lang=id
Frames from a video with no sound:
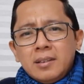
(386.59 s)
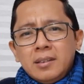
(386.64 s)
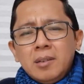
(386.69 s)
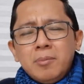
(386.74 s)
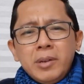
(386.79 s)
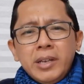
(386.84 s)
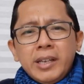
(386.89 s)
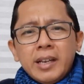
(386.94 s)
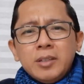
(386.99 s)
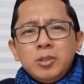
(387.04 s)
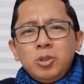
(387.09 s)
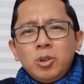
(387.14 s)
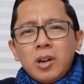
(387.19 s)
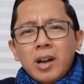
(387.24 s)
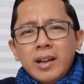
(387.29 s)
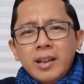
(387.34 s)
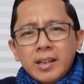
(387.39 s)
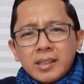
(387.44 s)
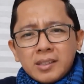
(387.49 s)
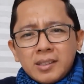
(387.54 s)
Demikian
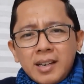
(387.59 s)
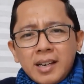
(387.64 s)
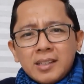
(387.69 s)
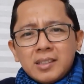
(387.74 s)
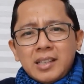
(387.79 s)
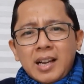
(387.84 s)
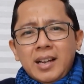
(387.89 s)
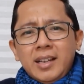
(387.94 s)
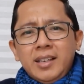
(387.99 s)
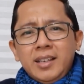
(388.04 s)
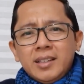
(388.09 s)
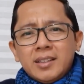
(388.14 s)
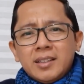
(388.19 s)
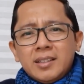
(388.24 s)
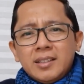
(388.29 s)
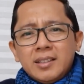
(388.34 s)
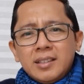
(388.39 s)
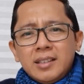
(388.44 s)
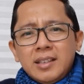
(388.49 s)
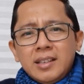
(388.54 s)
juga yang sedang sakit,
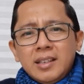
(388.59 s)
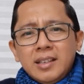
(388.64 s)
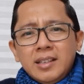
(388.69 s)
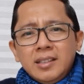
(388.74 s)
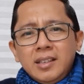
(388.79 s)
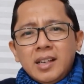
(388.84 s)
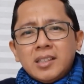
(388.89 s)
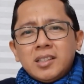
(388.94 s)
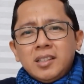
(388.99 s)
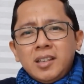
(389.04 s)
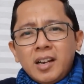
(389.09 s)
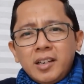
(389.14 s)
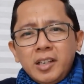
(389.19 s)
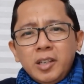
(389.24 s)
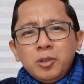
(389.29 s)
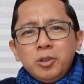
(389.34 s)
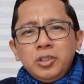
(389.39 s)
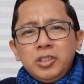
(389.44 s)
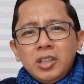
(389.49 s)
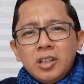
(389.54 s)
yang sedang
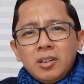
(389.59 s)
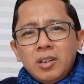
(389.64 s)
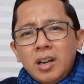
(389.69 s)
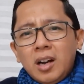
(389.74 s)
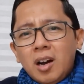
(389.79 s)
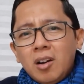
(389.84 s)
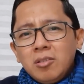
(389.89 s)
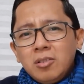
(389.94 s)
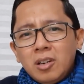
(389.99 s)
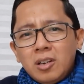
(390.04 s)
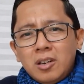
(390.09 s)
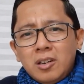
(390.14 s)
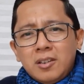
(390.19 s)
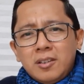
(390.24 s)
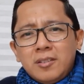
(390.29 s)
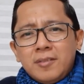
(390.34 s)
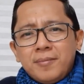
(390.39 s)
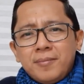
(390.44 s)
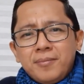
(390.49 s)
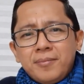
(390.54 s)
diuji oleh
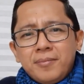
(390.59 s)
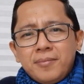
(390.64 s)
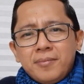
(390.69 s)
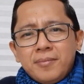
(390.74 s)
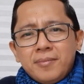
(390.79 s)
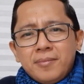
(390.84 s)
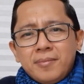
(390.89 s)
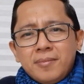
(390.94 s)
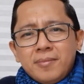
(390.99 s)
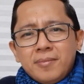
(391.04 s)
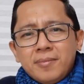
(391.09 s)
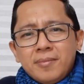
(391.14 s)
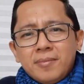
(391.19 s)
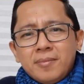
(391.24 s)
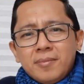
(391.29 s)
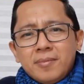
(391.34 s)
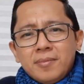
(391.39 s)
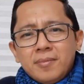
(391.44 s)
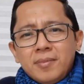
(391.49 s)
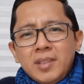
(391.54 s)
Allah,
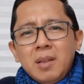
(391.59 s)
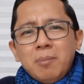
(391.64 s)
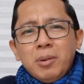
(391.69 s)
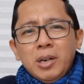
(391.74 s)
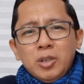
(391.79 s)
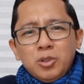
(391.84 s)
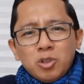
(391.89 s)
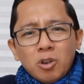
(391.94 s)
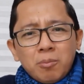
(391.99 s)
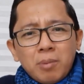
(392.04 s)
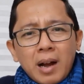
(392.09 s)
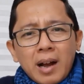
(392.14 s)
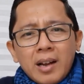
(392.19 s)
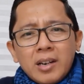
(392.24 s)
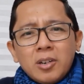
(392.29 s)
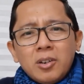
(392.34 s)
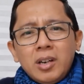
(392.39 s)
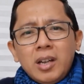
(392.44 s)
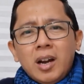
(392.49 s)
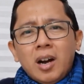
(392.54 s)
diberi
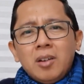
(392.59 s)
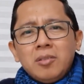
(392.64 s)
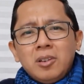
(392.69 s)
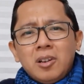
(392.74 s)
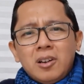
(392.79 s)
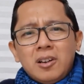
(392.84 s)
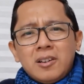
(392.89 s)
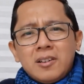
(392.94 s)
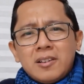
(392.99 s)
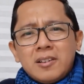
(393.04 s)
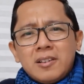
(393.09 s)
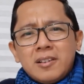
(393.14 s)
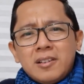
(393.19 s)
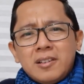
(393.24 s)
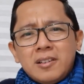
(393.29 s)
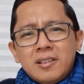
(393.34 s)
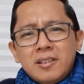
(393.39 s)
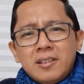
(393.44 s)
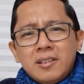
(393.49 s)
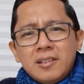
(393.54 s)
cobaan oleh Allah.
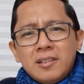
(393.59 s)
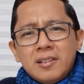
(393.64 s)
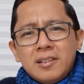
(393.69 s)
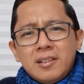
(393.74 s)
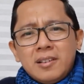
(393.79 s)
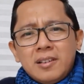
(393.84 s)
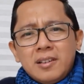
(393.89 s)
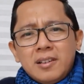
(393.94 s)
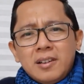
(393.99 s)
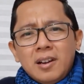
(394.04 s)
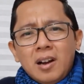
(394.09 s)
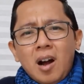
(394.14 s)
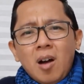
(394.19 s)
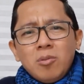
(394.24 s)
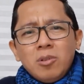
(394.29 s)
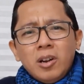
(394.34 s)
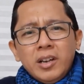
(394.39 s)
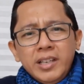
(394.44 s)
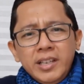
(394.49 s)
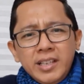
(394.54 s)

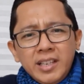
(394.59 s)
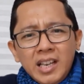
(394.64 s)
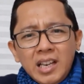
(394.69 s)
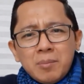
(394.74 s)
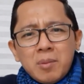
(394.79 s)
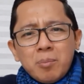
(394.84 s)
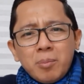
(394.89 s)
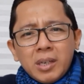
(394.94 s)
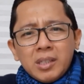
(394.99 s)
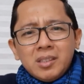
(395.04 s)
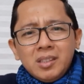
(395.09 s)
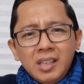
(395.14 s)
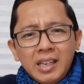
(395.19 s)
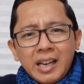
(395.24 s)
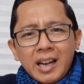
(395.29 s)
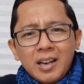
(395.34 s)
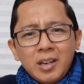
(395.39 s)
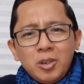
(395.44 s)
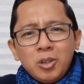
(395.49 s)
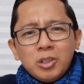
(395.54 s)
Allah ingin
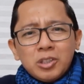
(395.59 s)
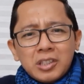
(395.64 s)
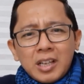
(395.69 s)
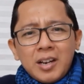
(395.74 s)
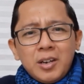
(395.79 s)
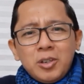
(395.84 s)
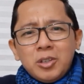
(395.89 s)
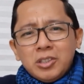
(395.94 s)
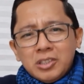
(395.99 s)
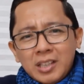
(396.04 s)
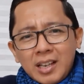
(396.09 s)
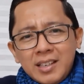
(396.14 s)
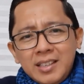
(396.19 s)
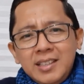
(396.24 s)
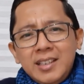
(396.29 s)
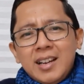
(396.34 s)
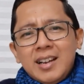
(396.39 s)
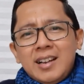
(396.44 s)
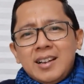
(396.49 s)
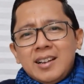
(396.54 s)
membersihkan dosa-dosa
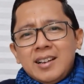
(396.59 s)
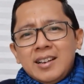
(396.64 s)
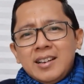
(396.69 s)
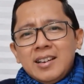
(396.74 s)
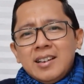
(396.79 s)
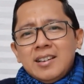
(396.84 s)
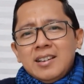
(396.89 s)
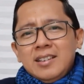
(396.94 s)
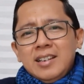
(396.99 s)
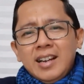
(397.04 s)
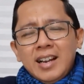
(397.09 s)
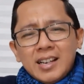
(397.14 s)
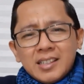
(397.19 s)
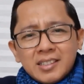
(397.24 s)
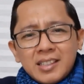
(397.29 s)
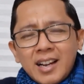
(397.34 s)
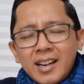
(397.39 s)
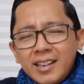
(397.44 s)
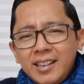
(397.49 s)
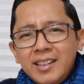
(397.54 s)
dia dengan
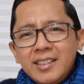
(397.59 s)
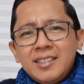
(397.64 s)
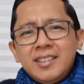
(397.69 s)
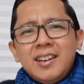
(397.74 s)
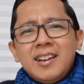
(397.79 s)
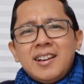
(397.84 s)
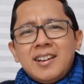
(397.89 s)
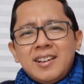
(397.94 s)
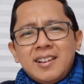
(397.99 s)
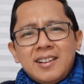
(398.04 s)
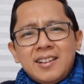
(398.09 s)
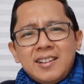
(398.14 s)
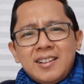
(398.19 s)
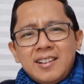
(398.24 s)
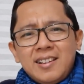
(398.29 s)
sakitnya.